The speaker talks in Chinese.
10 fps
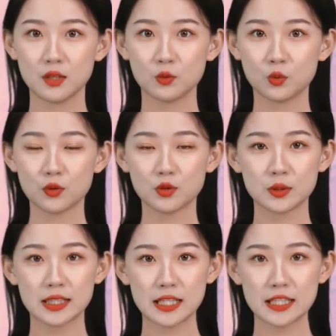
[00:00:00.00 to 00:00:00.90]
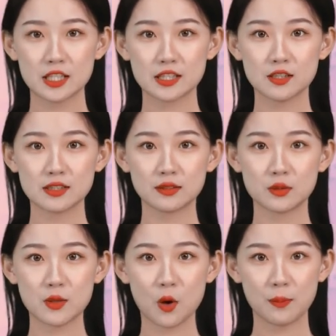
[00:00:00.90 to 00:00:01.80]
木秀这一声声
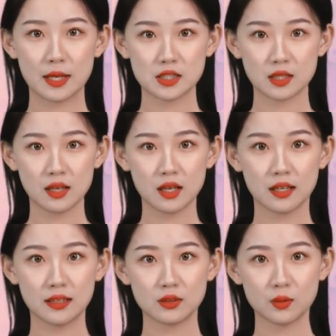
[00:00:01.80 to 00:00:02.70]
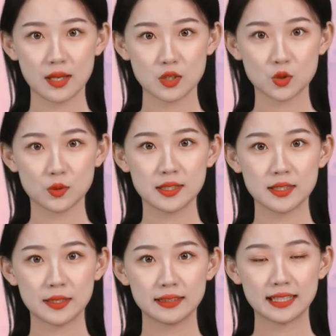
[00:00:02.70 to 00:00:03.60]
的叫卖声，很快就
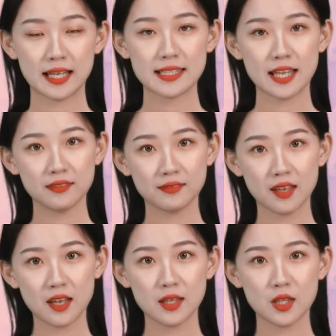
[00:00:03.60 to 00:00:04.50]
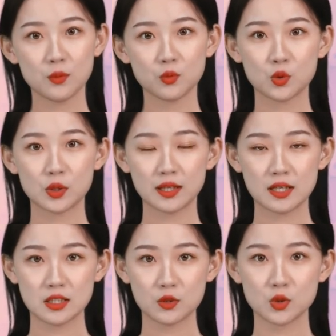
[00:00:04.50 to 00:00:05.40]
吸引了大家。木水
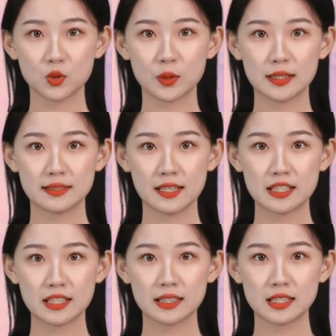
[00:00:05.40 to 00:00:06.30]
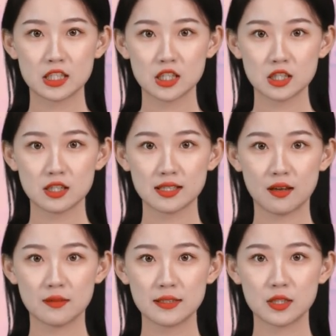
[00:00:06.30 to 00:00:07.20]
和陈旭辉在这个集市
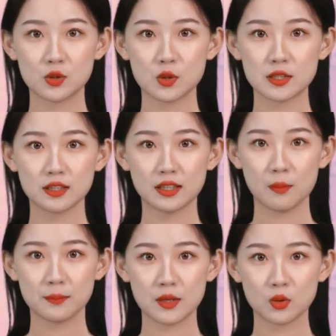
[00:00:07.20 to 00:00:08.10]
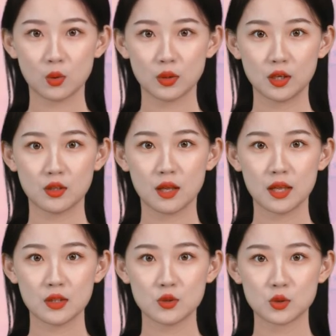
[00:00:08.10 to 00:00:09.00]
上也算是老面孔了，
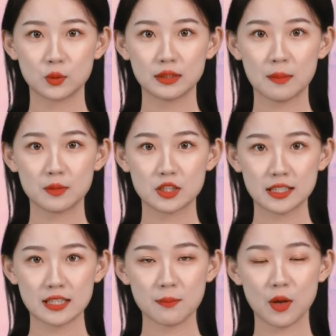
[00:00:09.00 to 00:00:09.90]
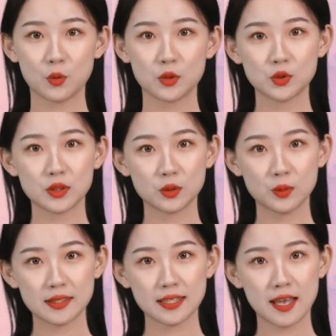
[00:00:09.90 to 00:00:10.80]
从他们这里买回去的
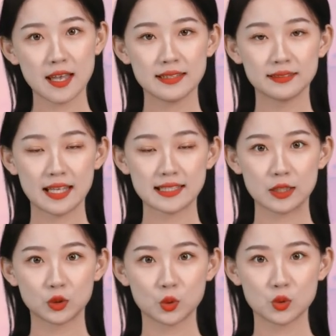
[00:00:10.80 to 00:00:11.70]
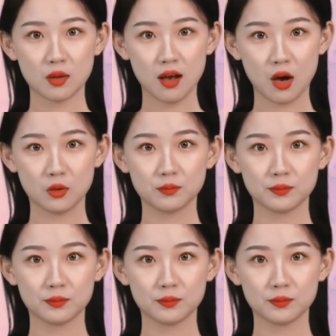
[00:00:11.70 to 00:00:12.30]
东西，大家都称好。